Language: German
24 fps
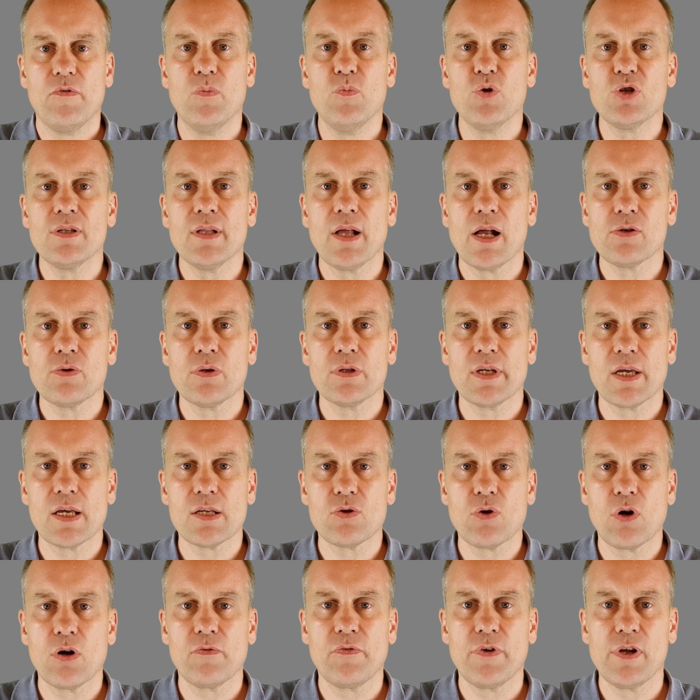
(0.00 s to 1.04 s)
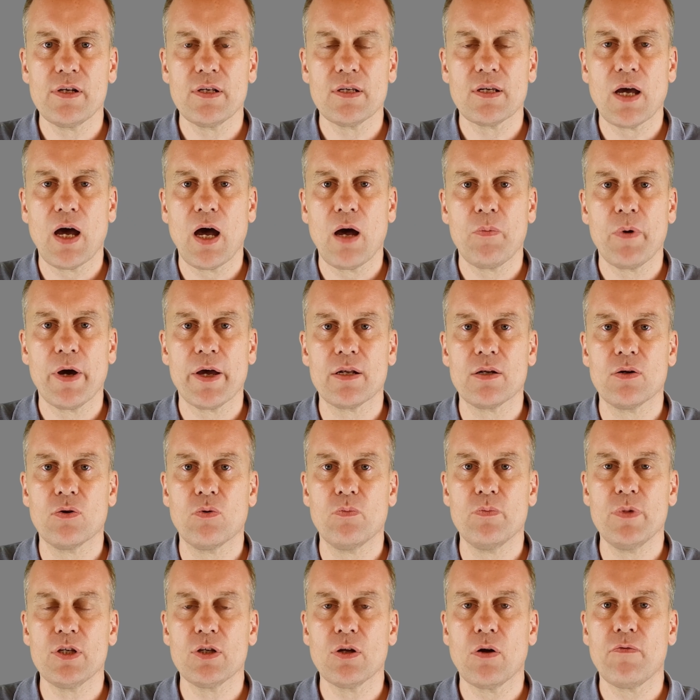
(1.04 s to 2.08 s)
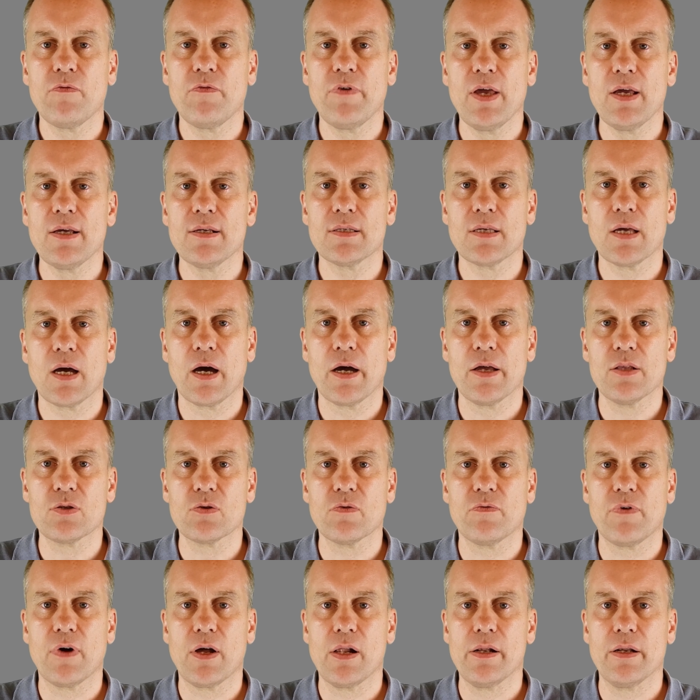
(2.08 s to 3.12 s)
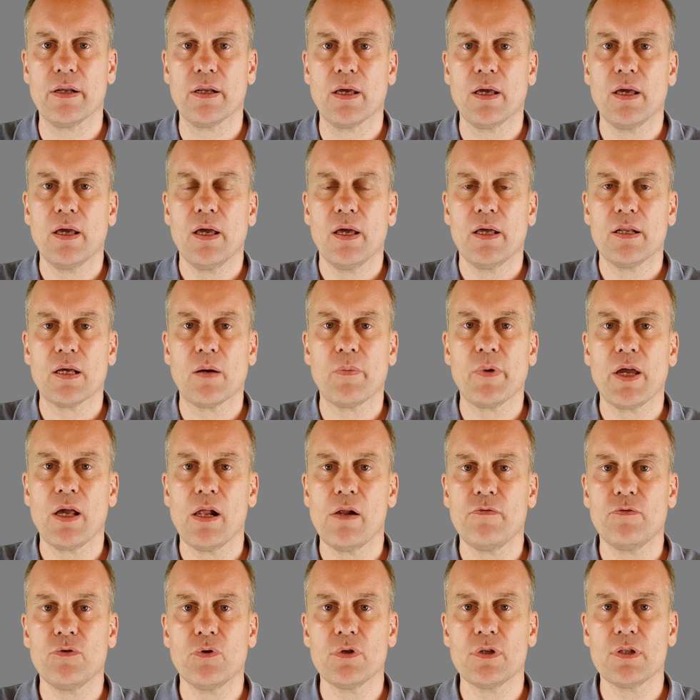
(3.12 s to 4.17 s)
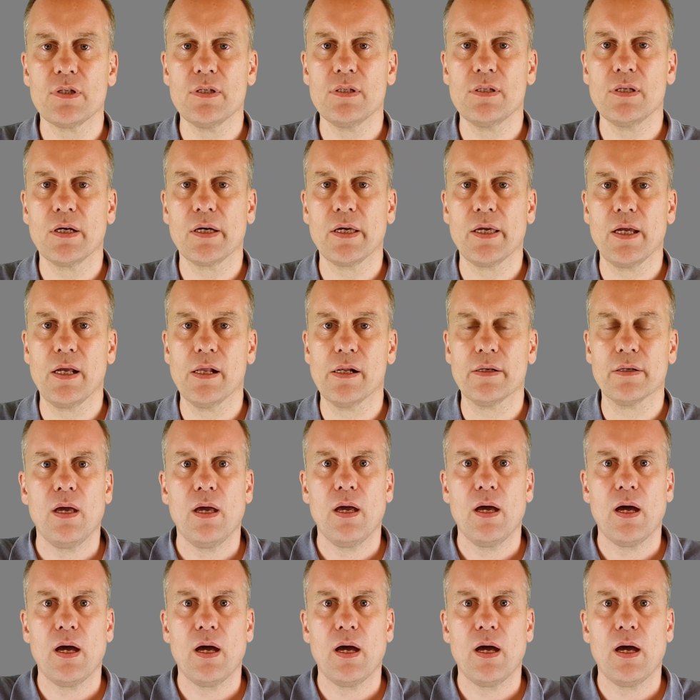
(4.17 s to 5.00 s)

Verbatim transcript: Wir müssen also sehr sorgfältig arbeiten, um nicht auf Fakes hereinzufallen. Dabei helfen uns diese Regeln.